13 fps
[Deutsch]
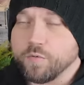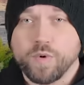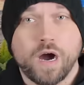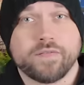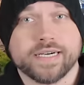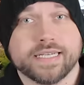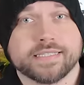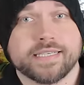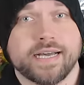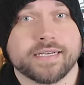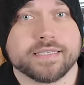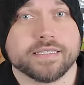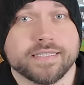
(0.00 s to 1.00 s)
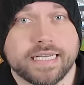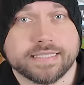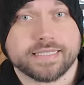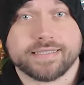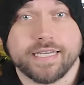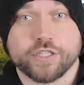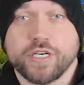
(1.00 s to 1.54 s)
wow war das kacke,
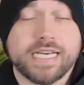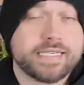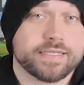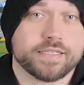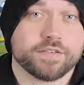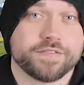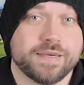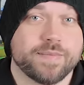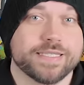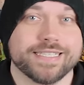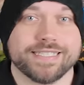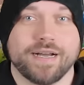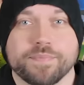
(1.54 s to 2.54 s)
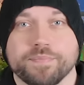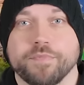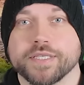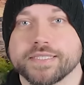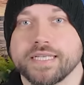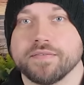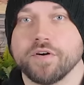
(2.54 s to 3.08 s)
das ist der schlechteste Film des gesamten
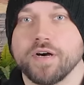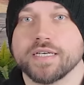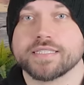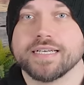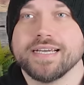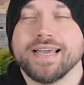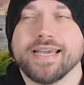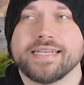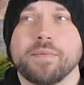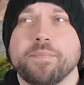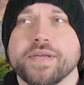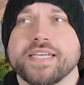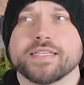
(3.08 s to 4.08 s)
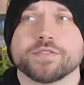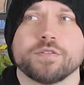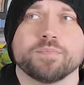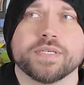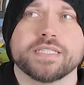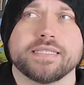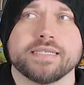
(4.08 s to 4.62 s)
Monsterverse. Ich habe mich ja so
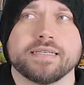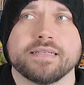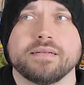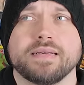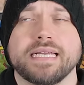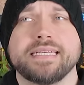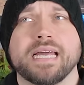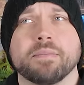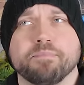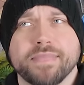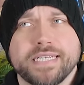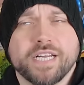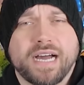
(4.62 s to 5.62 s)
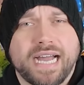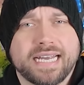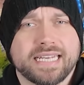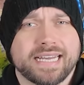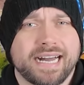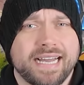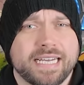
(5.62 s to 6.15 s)
ein bisschen in der Mitte
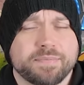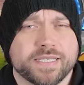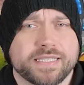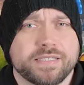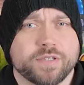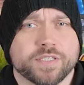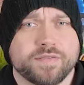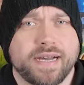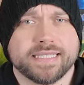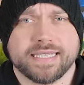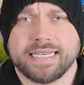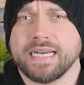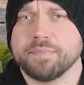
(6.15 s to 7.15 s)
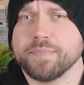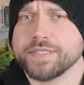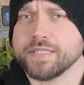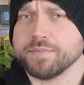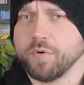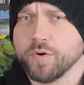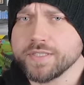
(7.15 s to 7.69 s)
eingereiht, beziehungsweise eher ein
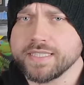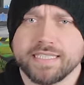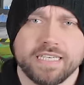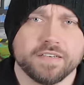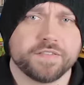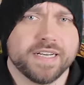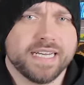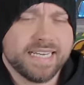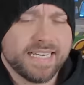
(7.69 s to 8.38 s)
bisschen positiv.